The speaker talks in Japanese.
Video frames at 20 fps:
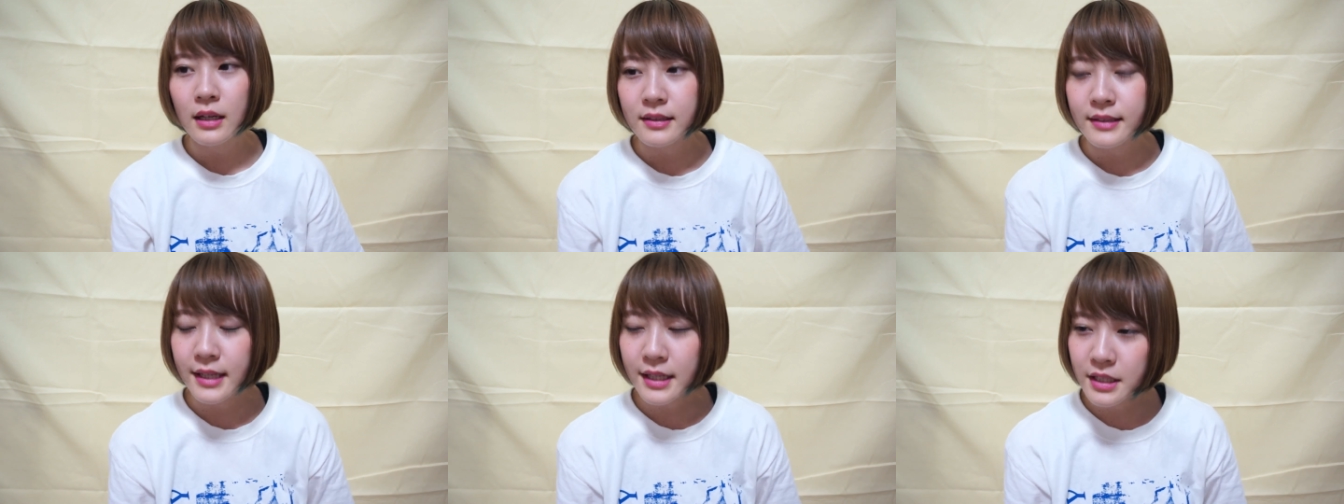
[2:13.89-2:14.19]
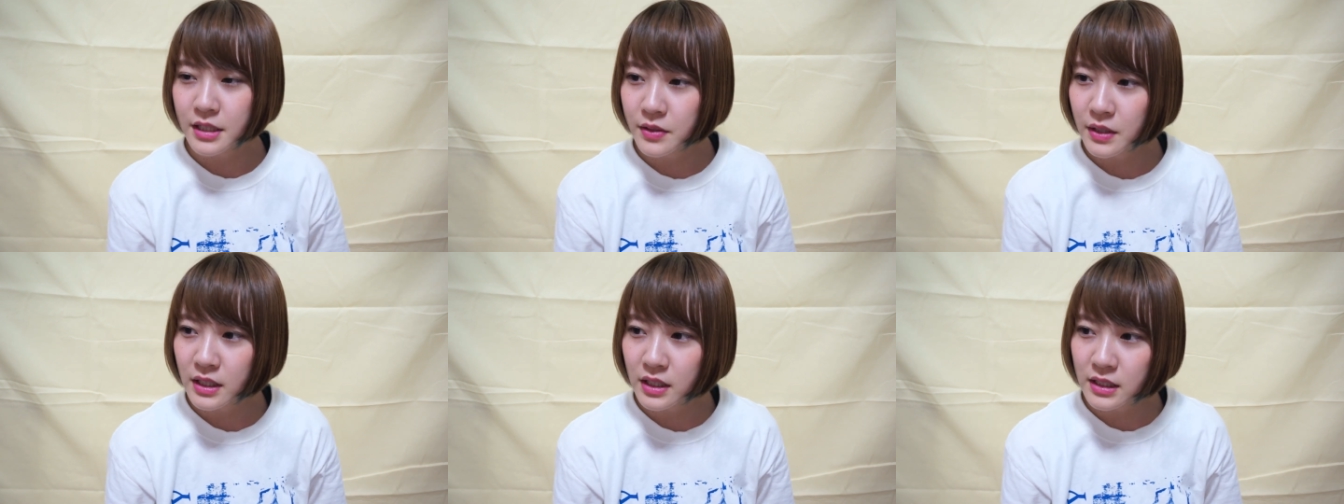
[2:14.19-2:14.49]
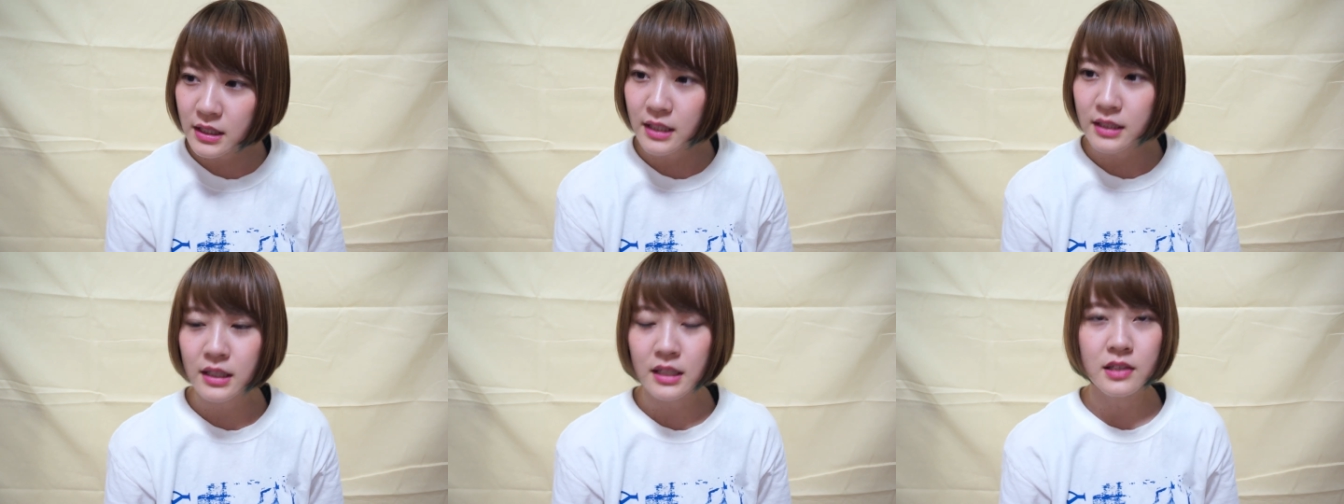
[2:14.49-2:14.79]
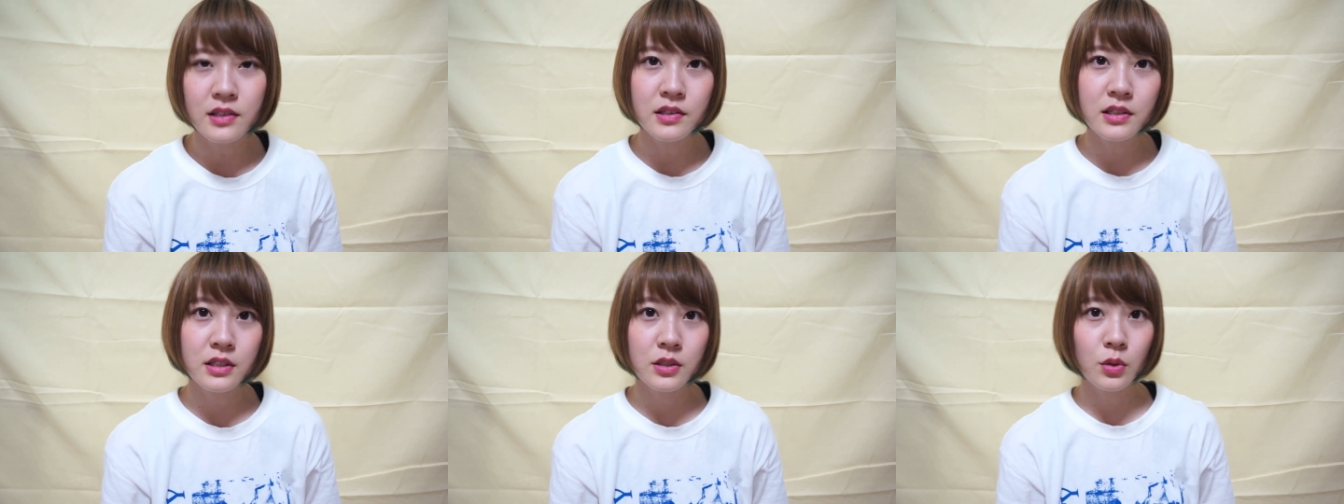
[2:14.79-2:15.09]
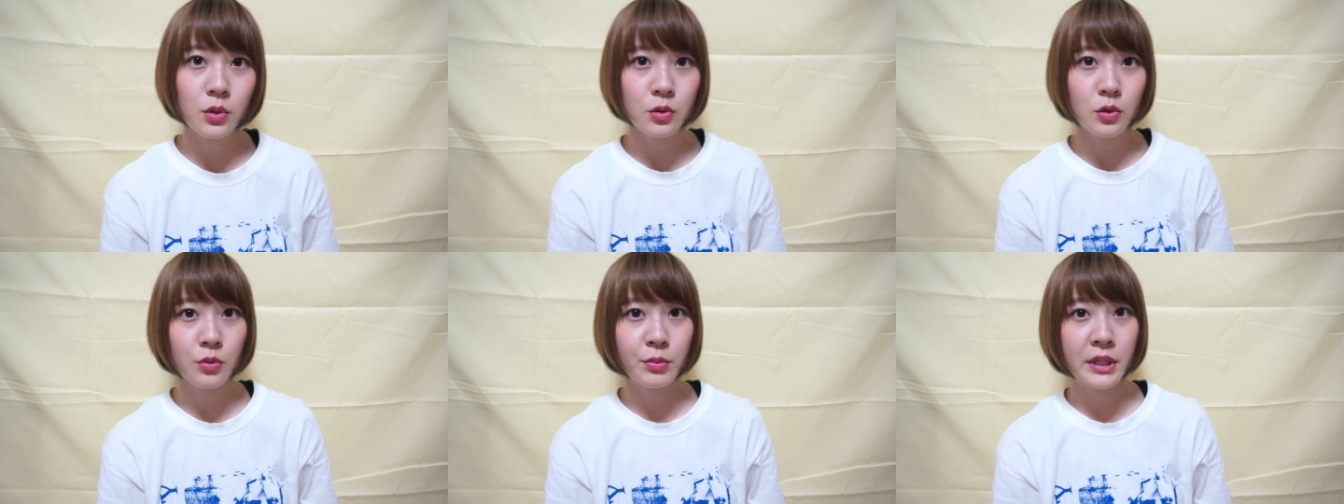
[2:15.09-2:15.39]
最近はひなたん家に
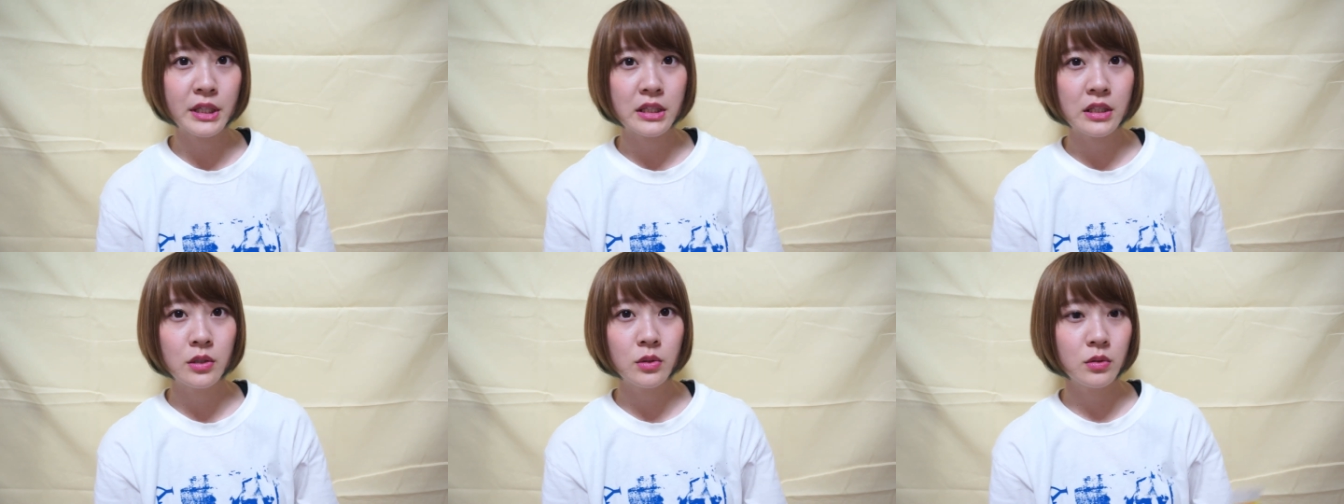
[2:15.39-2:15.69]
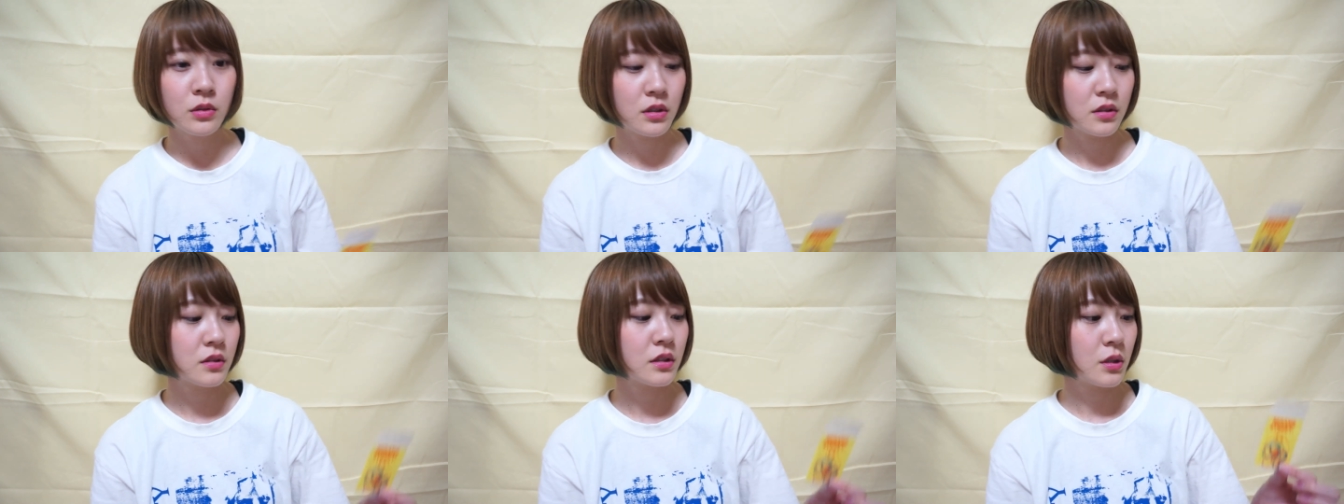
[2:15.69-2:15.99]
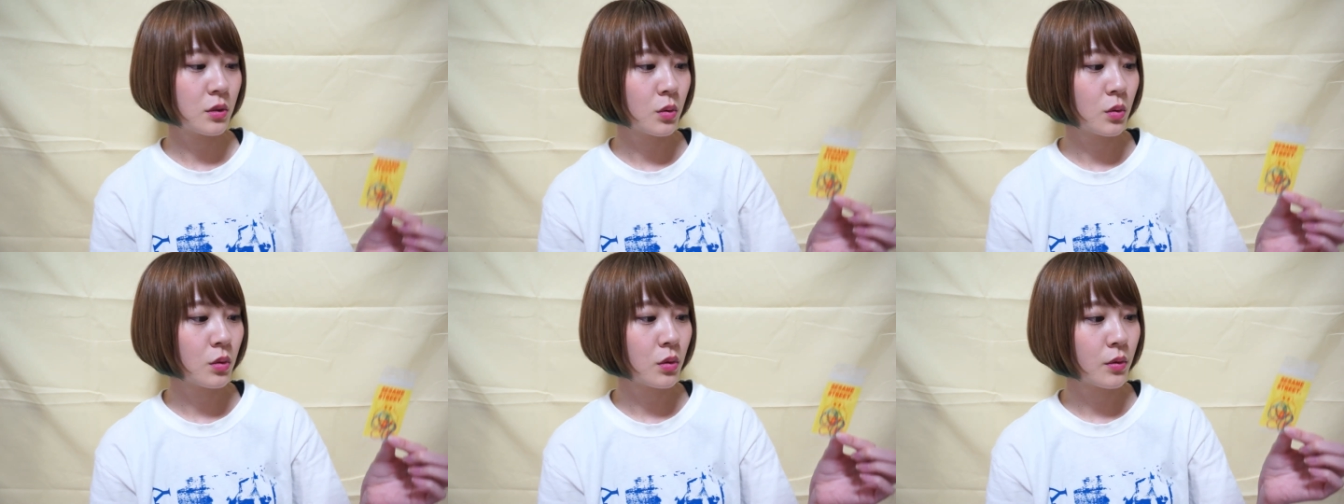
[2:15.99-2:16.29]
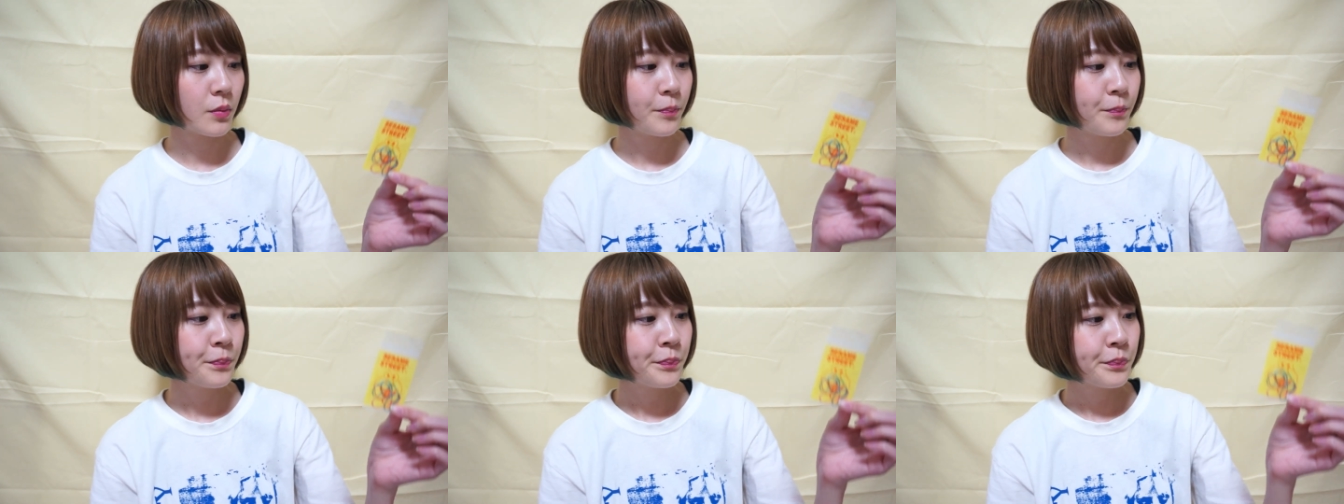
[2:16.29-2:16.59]
よく泊まってるんですけど、うん、